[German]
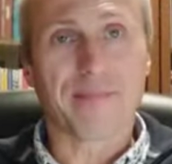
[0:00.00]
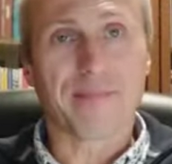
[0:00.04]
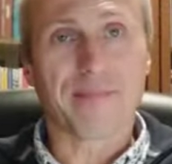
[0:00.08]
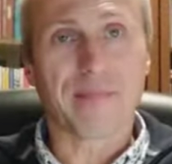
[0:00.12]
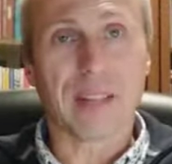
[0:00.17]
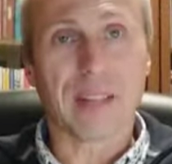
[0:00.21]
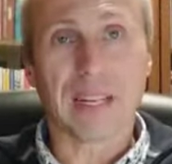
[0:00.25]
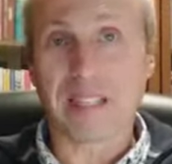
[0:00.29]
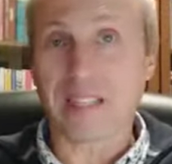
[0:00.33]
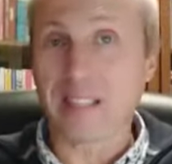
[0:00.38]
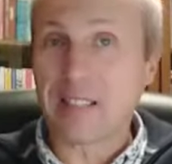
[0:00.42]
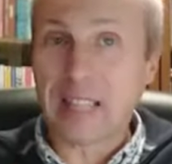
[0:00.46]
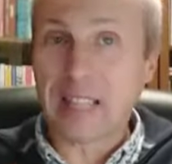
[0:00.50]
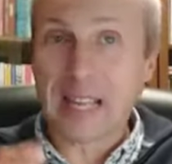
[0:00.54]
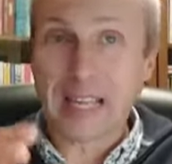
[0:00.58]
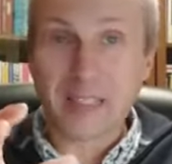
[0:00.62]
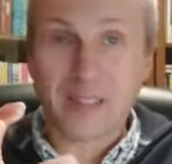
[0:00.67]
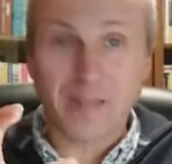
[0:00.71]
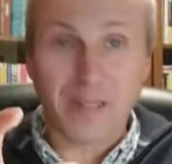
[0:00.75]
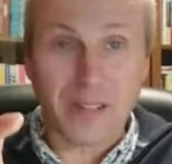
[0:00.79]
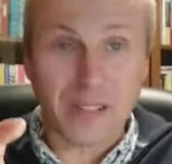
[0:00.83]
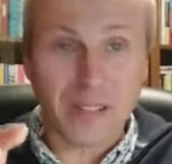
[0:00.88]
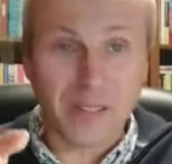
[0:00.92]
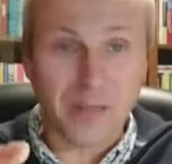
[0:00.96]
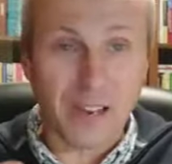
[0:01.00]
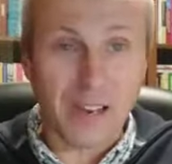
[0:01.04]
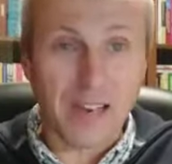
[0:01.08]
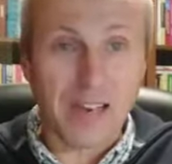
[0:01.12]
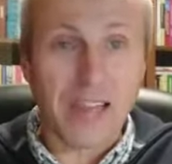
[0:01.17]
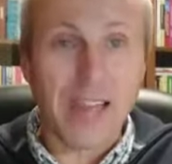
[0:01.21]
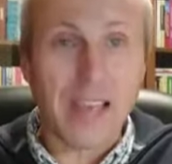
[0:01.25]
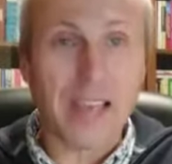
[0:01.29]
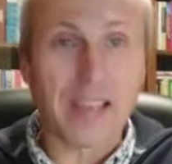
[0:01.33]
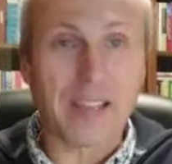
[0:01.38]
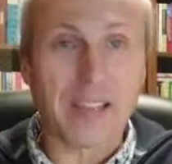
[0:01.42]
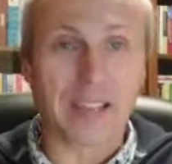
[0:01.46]
Das ist das, was wir
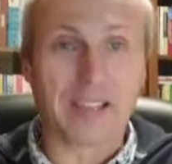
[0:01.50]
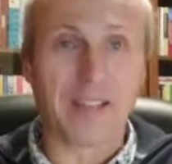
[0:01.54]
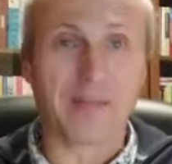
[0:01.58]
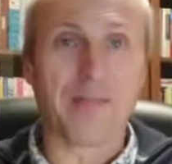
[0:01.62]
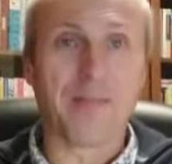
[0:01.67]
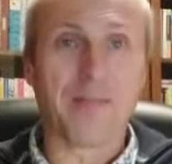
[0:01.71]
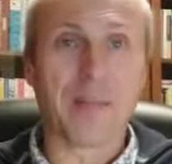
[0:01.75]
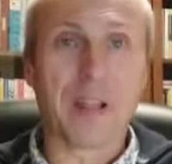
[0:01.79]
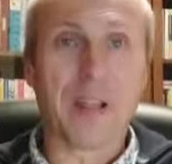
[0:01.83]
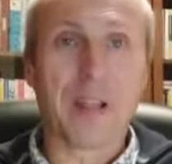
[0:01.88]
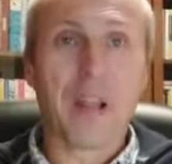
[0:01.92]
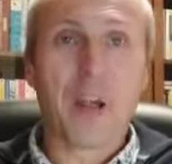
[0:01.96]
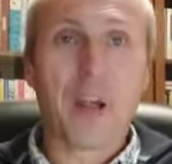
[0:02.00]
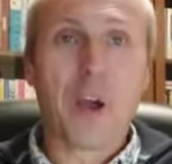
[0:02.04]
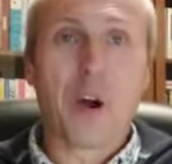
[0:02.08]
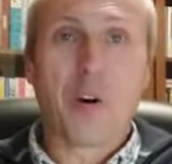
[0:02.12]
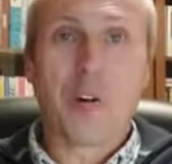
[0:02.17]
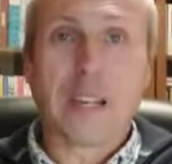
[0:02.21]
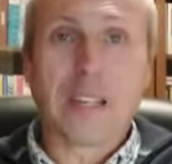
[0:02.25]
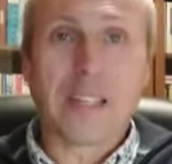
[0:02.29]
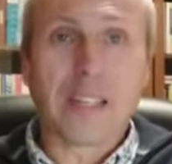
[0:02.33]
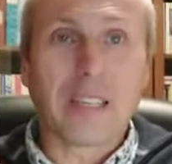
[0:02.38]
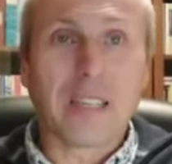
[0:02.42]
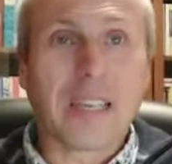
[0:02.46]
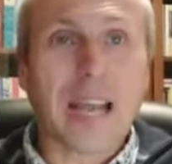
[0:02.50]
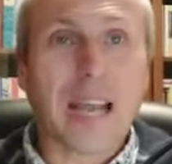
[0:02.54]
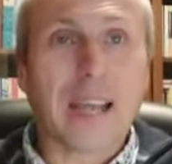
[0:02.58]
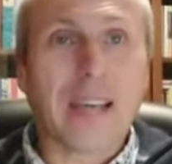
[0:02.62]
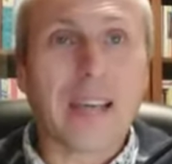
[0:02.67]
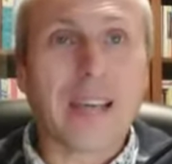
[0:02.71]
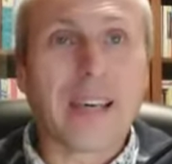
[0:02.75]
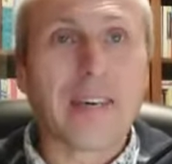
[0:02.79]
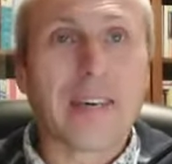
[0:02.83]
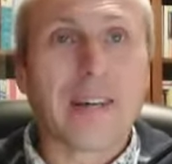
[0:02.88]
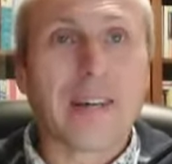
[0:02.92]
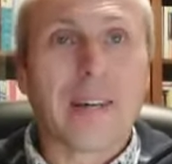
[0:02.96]
lesen. Und das ist
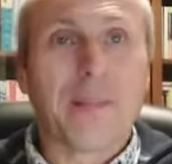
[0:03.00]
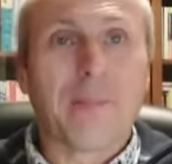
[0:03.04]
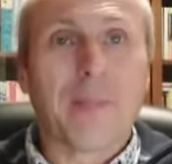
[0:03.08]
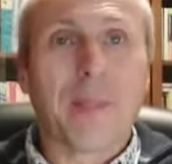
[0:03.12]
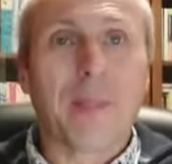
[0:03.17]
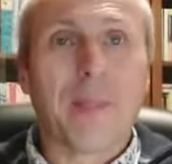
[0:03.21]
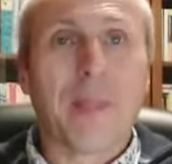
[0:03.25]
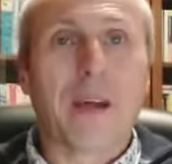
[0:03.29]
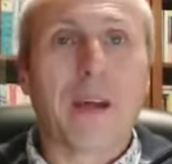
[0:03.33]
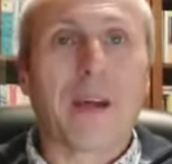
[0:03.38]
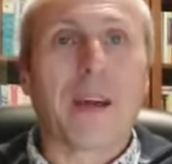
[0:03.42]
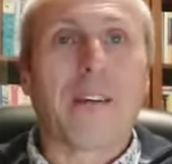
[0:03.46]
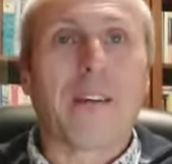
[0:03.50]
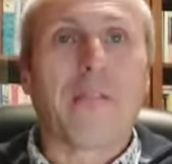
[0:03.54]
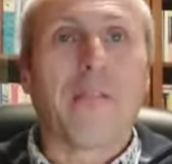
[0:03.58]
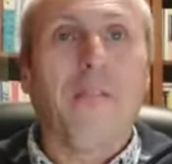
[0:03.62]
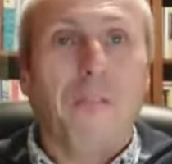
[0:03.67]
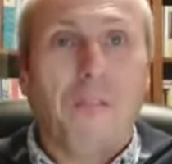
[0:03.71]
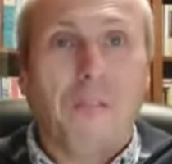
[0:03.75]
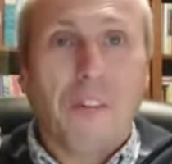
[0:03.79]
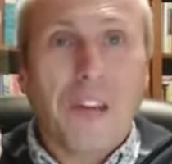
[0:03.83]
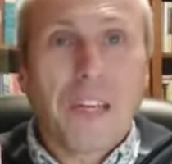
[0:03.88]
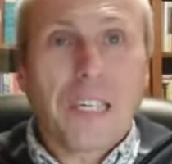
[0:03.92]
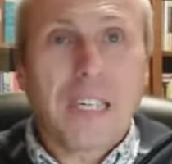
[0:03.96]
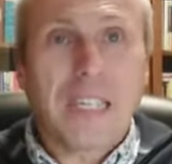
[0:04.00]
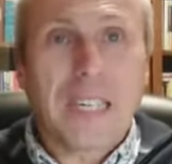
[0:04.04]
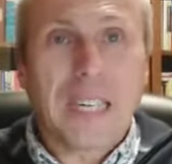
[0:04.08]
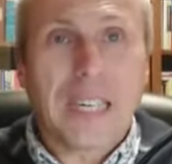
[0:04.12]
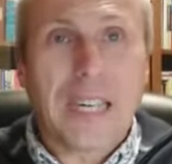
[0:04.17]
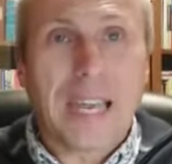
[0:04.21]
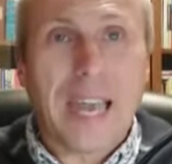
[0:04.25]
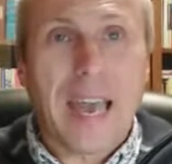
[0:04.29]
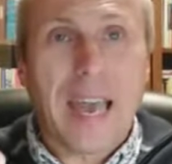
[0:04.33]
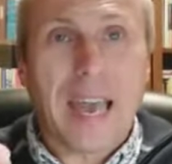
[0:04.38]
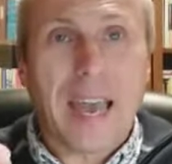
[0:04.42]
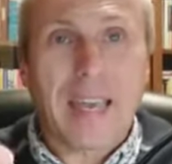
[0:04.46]
eine äh,
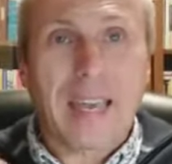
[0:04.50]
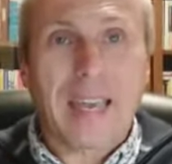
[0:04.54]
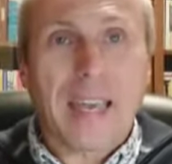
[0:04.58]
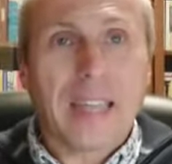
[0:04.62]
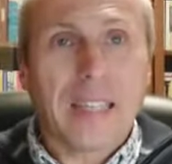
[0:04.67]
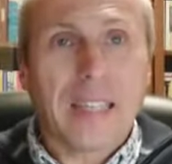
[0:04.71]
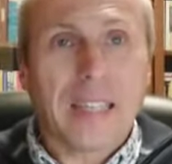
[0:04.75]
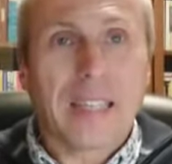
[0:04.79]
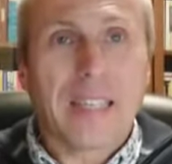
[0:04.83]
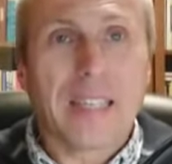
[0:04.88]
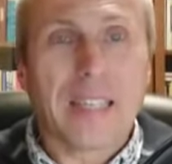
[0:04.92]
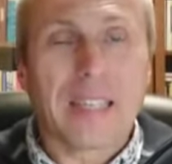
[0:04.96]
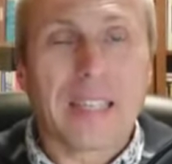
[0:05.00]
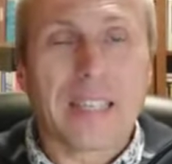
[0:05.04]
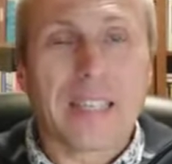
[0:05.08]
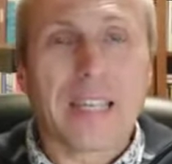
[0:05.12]
wichtige Erkenntnis.